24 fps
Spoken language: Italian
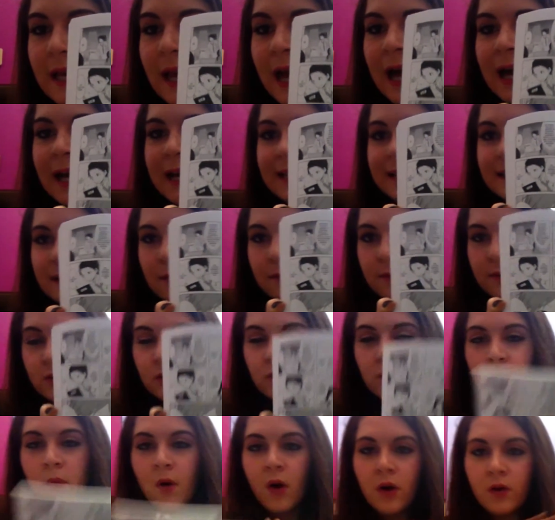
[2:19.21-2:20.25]
anche se qua
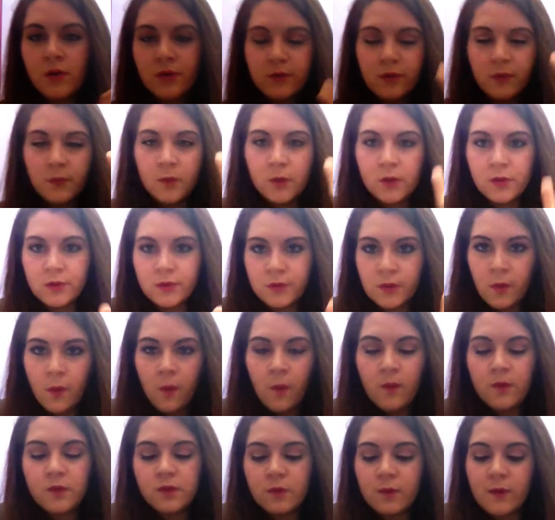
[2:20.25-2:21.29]
sono molto
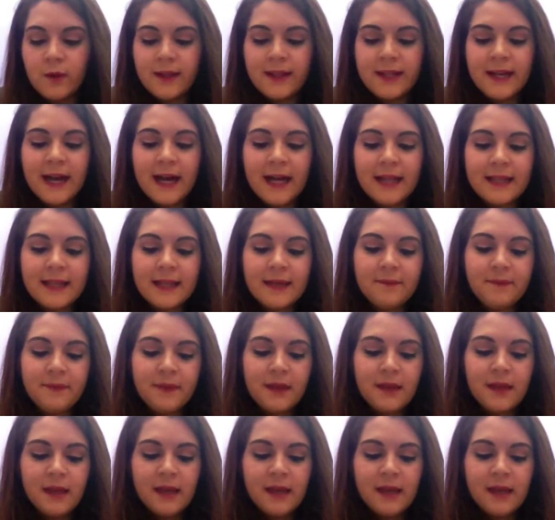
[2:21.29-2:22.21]
molto squadrate,